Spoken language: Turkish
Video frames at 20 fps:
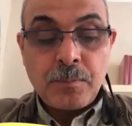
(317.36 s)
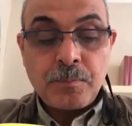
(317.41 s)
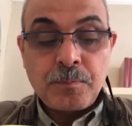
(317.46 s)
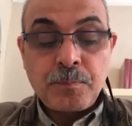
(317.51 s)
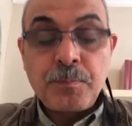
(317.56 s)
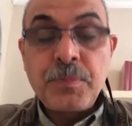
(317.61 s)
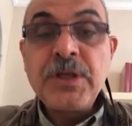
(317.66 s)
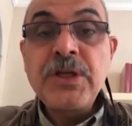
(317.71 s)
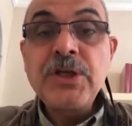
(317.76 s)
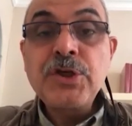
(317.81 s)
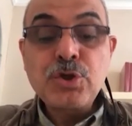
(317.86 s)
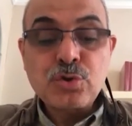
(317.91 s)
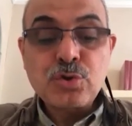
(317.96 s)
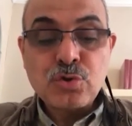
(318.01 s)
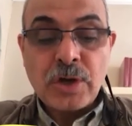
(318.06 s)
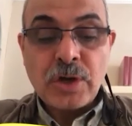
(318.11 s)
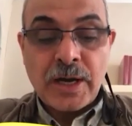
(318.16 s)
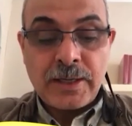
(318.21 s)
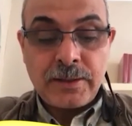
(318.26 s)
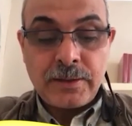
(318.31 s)
Birinci
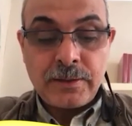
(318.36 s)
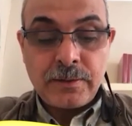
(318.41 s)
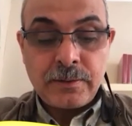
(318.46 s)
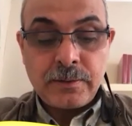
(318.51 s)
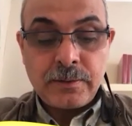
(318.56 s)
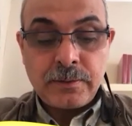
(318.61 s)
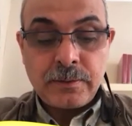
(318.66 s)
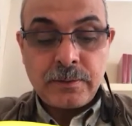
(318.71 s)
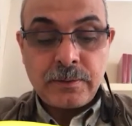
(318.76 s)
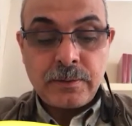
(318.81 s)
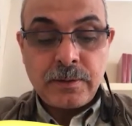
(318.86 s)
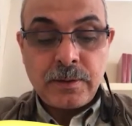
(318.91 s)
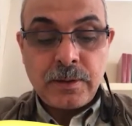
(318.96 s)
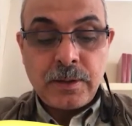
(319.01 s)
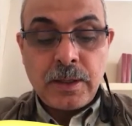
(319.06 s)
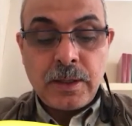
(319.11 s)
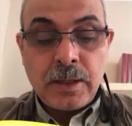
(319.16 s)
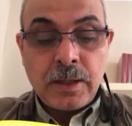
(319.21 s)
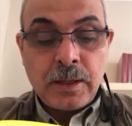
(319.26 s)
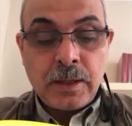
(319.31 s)
sual.
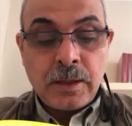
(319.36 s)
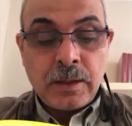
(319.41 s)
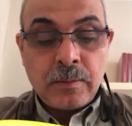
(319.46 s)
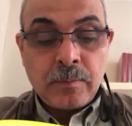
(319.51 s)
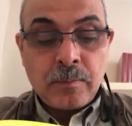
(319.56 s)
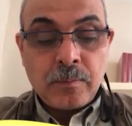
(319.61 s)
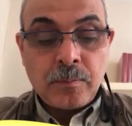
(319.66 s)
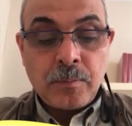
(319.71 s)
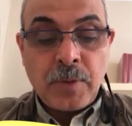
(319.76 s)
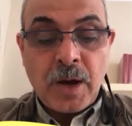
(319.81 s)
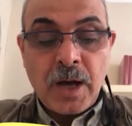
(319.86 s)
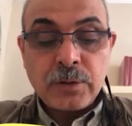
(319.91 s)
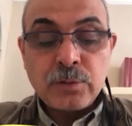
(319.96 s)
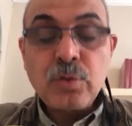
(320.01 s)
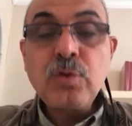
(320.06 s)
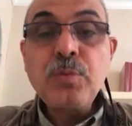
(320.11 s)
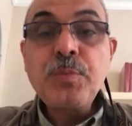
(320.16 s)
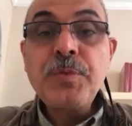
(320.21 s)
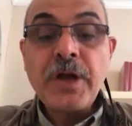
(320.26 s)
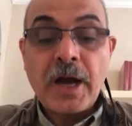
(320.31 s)

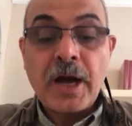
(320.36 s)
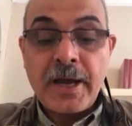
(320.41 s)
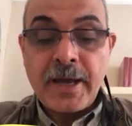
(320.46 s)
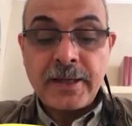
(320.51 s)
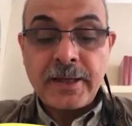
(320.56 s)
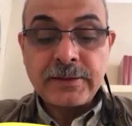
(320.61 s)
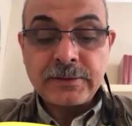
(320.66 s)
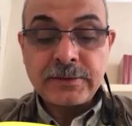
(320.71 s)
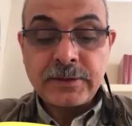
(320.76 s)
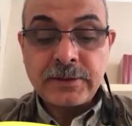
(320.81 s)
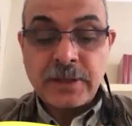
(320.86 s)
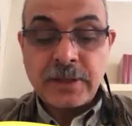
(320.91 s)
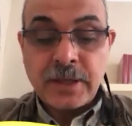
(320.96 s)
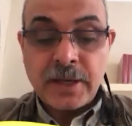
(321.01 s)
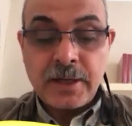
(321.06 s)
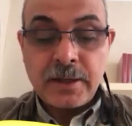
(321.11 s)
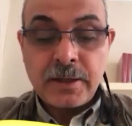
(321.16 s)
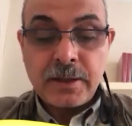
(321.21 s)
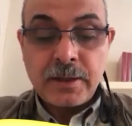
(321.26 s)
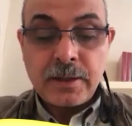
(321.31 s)
Mahdut bir hayatta
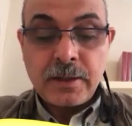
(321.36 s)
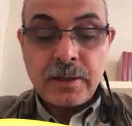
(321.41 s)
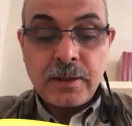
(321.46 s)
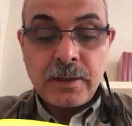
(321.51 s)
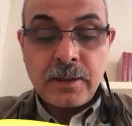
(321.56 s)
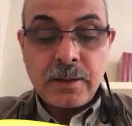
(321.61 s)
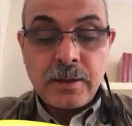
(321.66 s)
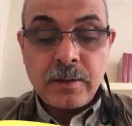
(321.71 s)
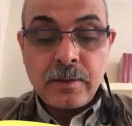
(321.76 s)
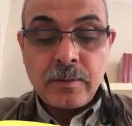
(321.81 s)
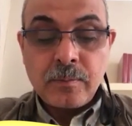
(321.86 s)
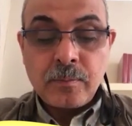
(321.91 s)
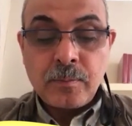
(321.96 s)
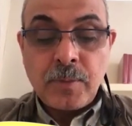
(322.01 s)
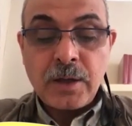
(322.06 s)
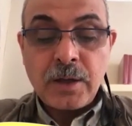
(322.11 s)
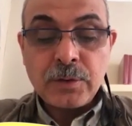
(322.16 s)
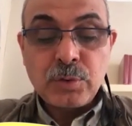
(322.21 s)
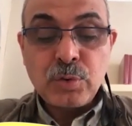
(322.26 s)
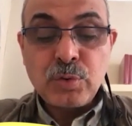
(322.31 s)

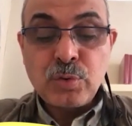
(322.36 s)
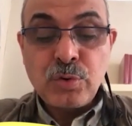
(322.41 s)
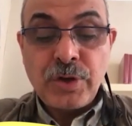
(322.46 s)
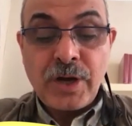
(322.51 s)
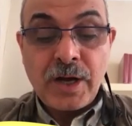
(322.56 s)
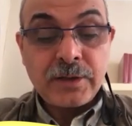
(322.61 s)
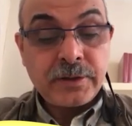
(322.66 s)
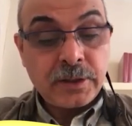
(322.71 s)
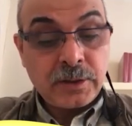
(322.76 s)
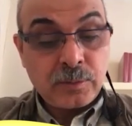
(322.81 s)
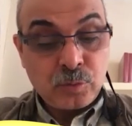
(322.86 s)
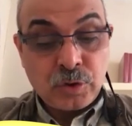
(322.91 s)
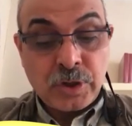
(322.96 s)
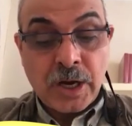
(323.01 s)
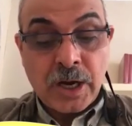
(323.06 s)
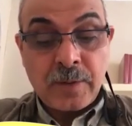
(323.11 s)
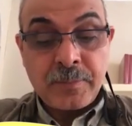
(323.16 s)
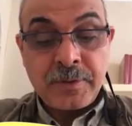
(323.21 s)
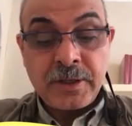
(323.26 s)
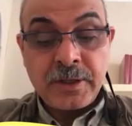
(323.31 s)
mahdut günahlara
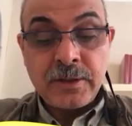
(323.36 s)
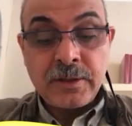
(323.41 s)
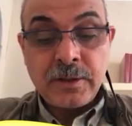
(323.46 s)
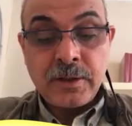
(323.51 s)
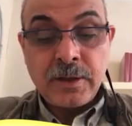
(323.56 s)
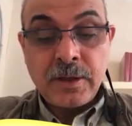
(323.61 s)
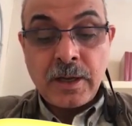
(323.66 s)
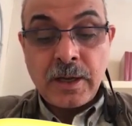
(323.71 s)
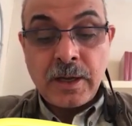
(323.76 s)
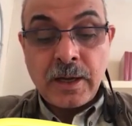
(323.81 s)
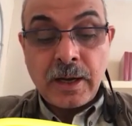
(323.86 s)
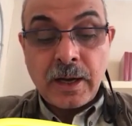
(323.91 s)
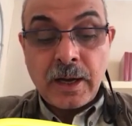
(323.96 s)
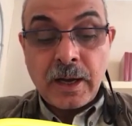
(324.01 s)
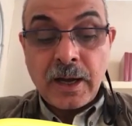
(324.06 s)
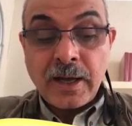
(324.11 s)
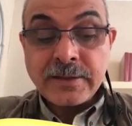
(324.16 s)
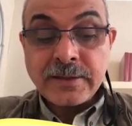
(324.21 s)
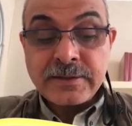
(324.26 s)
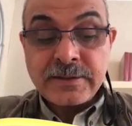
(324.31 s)
mukabil
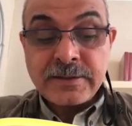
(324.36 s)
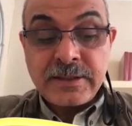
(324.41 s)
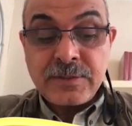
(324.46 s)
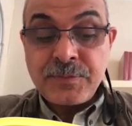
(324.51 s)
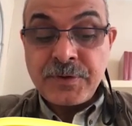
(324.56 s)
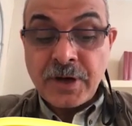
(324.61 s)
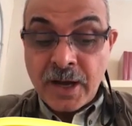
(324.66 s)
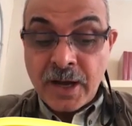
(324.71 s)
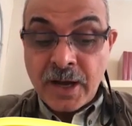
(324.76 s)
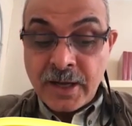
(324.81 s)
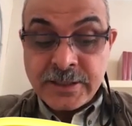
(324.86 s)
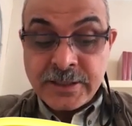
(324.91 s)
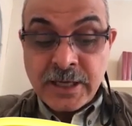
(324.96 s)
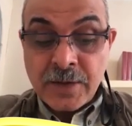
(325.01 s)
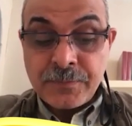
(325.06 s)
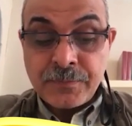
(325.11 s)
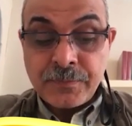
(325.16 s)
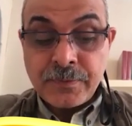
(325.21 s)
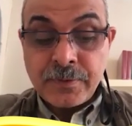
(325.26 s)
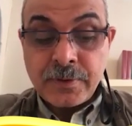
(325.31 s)
hadsiz bir
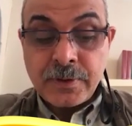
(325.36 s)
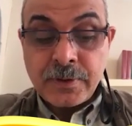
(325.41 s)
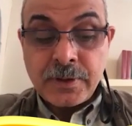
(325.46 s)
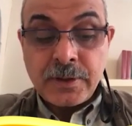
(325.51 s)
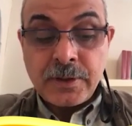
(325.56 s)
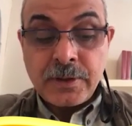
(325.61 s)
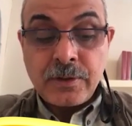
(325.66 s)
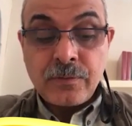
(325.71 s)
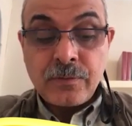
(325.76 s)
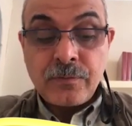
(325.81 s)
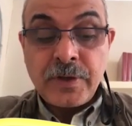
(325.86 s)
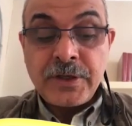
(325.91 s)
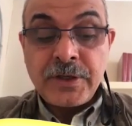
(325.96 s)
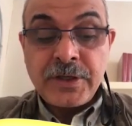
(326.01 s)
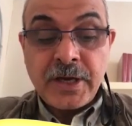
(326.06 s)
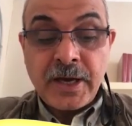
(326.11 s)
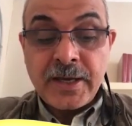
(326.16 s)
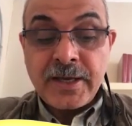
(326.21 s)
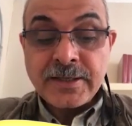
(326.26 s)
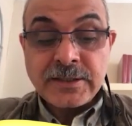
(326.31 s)
azap ve
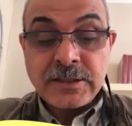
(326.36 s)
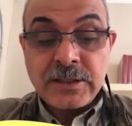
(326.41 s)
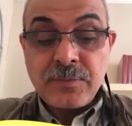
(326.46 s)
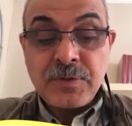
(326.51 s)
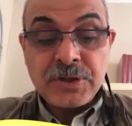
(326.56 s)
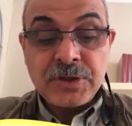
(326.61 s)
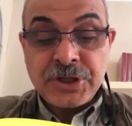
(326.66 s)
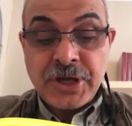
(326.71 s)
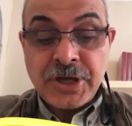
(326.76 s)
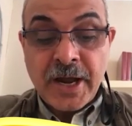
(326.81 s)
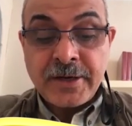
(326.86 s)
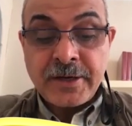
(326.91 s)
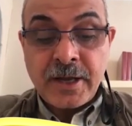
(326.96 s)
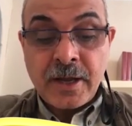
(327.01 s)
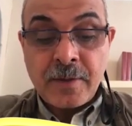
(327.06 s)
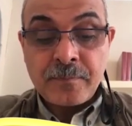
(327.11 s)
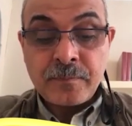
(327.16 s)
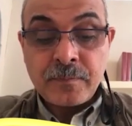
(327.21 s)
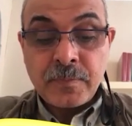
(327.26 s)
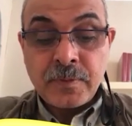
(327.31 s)
nihayetsiz bir
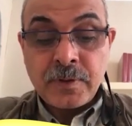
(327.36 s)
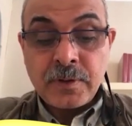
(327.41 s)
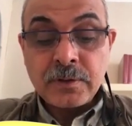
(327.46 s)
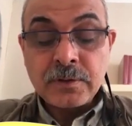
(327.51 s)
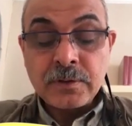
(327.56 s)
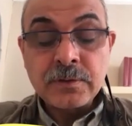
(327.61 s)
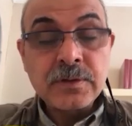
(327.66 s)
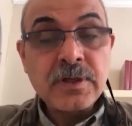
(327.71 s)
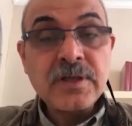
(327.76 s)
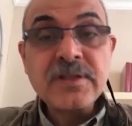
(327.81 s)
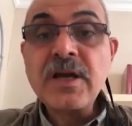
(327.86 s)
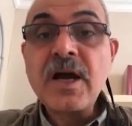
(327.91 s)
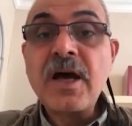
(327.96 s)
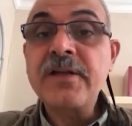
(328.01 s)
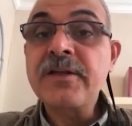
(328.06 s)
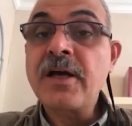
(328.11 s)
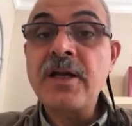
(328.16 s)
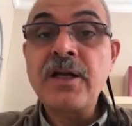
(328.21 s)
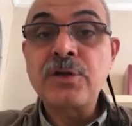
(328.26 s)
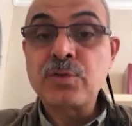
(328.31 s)
cehennem nasıl
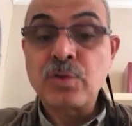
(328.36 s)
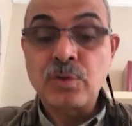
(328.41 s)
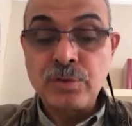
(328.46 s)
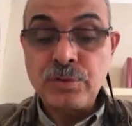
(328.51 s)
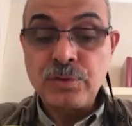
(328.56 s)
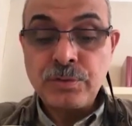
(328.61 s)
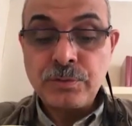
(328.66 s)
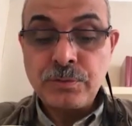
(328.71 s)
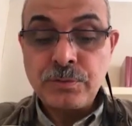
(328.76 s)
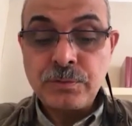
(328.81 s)
adalet olur?